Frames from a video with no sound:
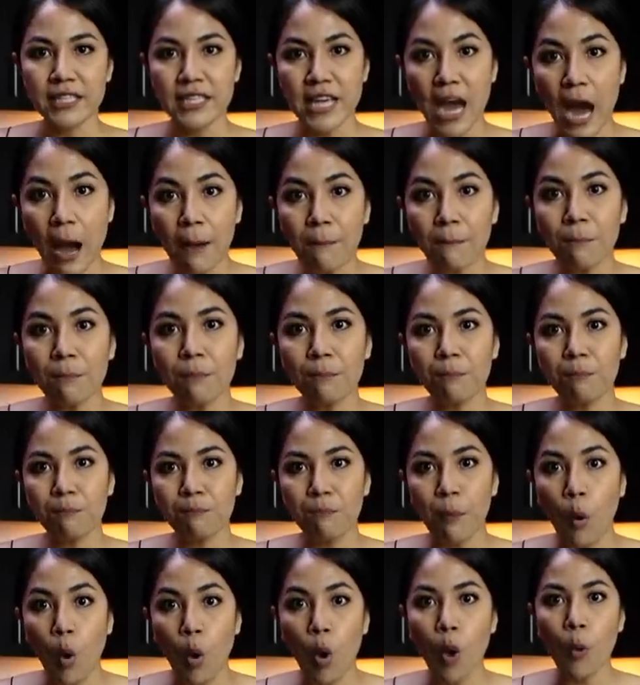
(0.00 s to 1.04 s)

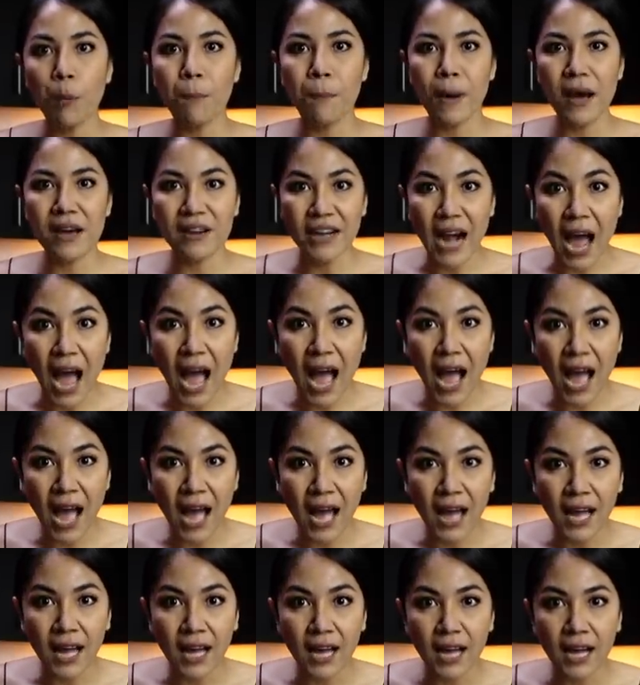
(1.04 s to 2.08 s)
ยำปูปลาร้า
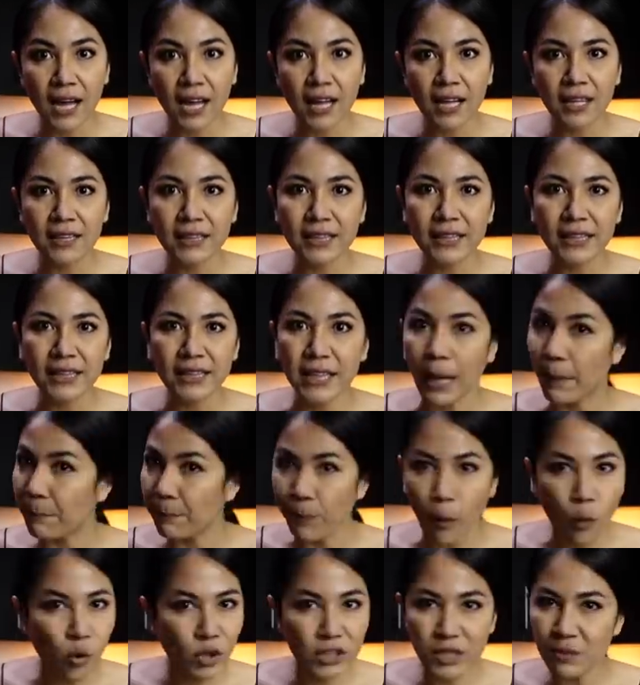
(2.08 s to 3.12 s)
แต่
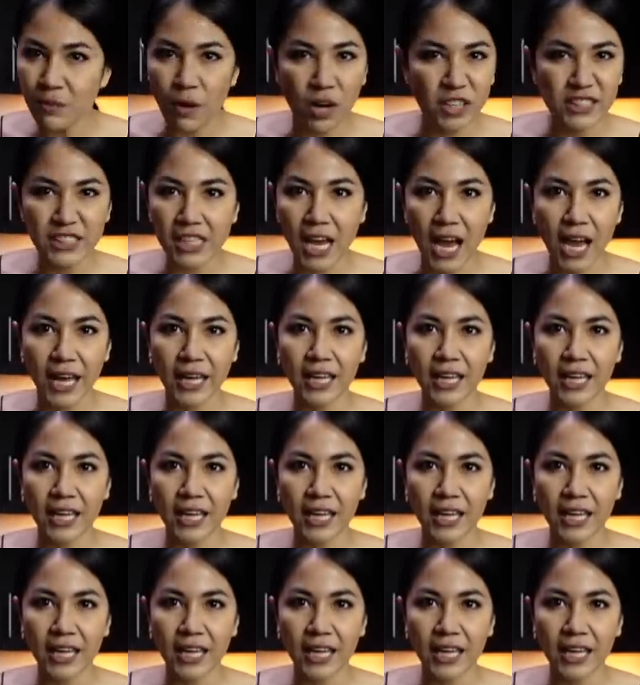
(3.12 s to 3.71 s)
ปูที่มอสใช้